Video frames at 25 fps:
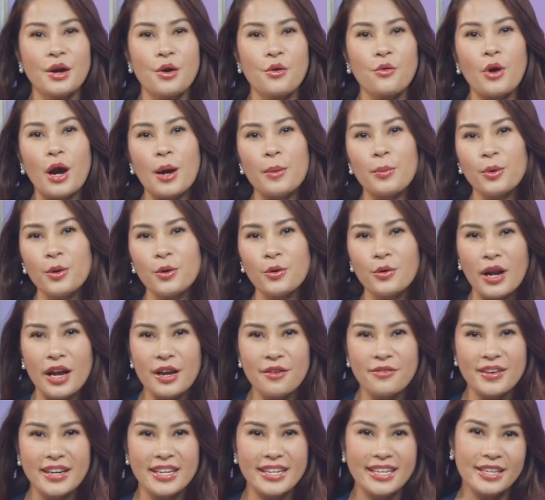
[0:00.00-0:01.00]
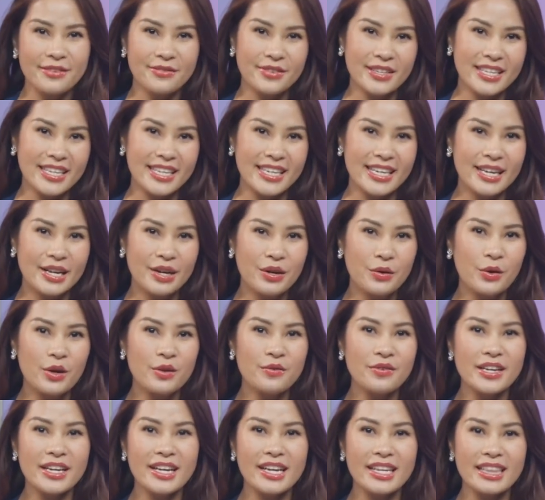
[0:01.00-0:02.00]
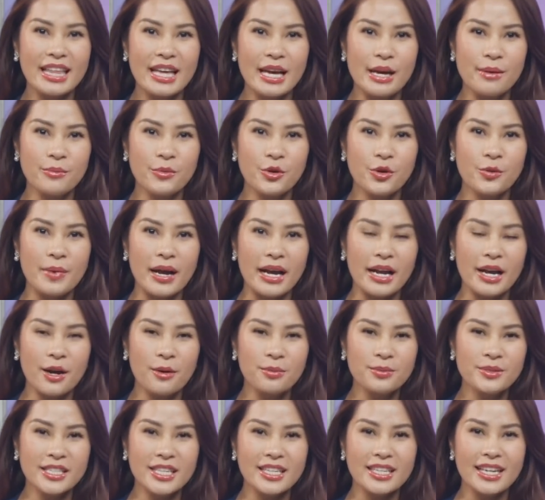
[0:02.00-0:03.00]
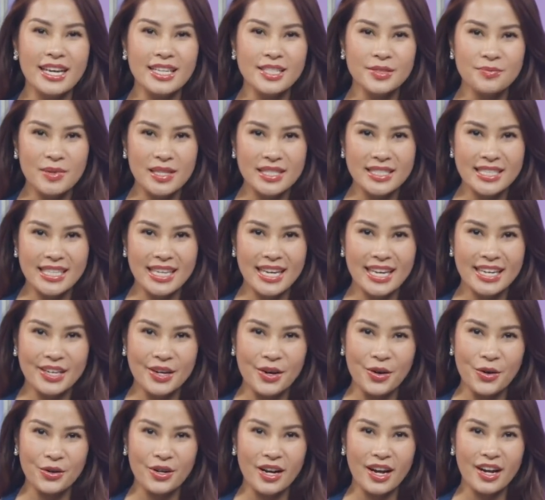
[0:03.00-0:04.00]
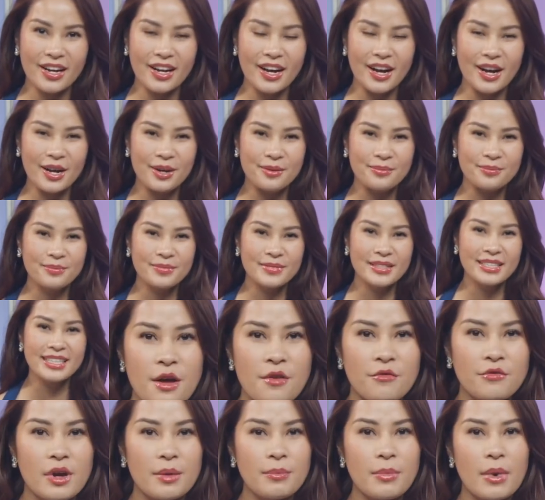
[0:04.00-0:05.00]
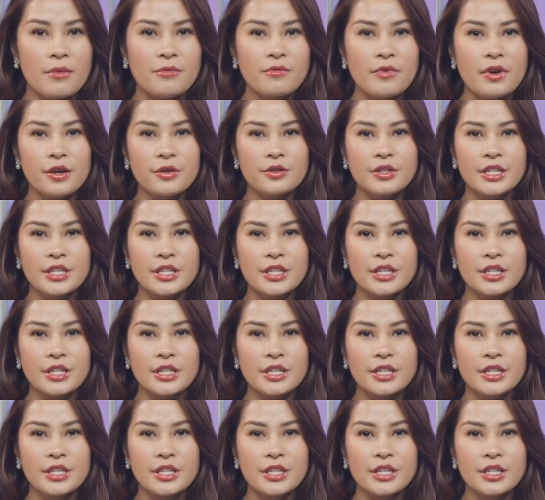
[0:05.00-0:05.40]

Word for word: Ngoài Blu-ray và DVD, quý vị có thể mua bản gốc trên sbtngo.com và bấm vào